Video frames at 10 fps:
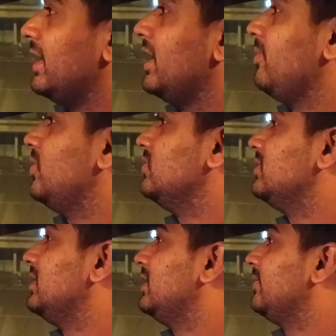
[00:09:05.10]
हैंड भी
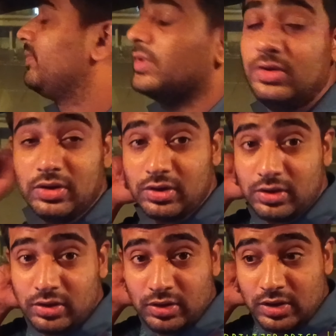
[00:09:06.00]
उसने
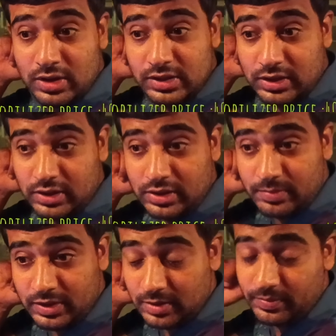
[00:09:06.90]
आ,
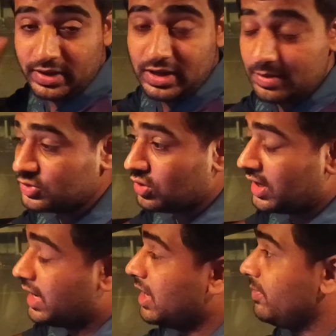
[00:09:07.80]
मतलब ये अभी जो
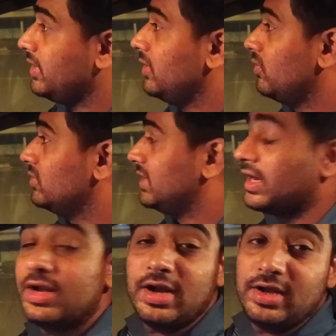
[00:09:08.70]
लगाया मैंने वो
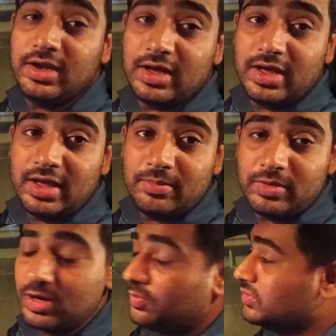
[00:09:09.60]
सेकेंड हैंड ही लगाया
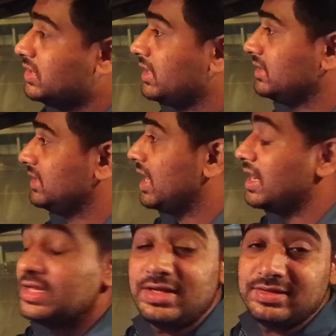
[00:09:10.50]
मतलब उसने किसी
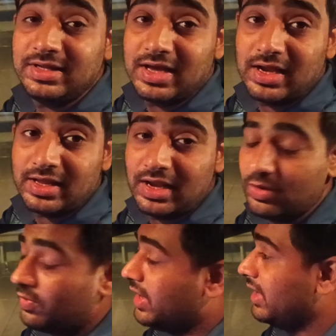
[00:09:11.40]
गाड़ी से निकाल के
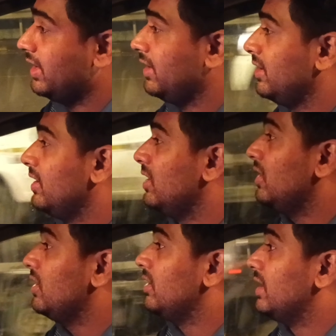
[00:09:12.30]
लगवाया है
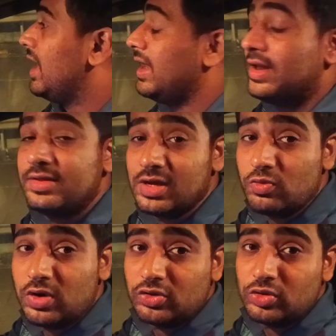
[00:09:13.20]
नया लेने
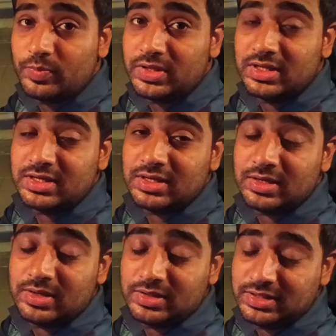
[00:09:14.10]
जाऊंगा तो
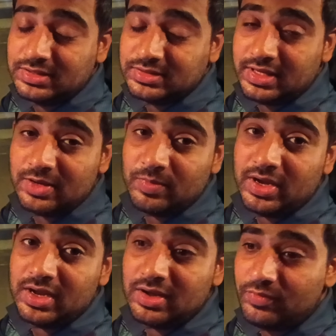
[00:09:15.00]
पंद्रह दिन से एक
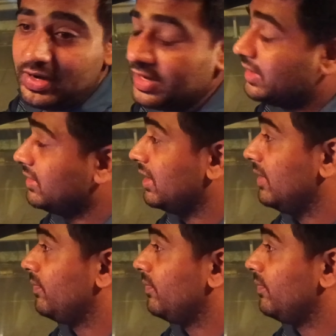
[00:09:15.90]
महीना वेटिंग था